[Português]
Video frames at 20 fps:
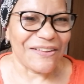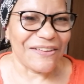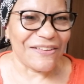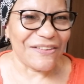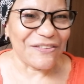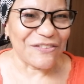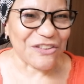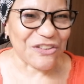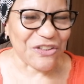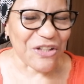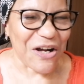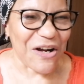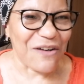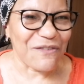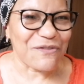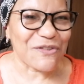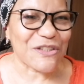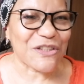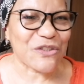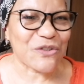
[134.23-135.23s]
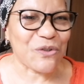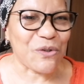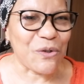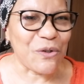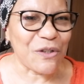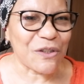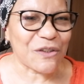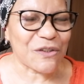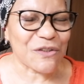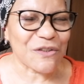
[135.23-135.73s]
e os novos
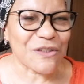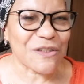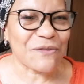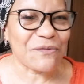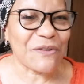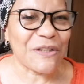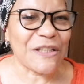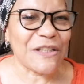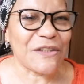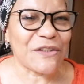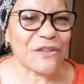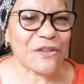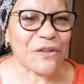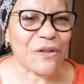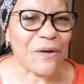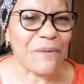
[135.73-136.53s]
curtos vídeo,